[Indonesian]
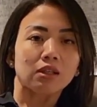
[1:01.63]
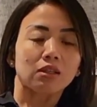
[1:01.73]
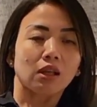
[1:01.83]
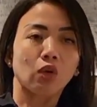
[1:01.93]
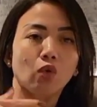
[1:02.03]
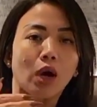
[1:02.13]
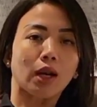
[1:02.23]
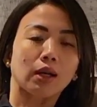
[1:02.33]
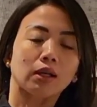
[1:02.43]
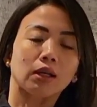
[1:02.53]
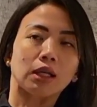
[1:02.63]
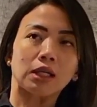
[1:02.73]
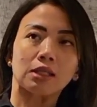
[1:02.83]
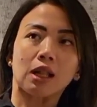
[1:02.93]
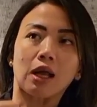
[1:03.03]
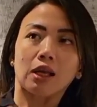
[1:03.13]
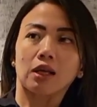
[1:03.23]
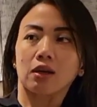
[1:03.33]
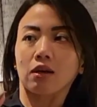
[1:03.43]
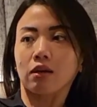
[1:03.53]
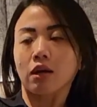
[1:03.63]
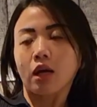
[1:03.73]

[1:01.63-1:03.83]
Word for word: di luar uh, selain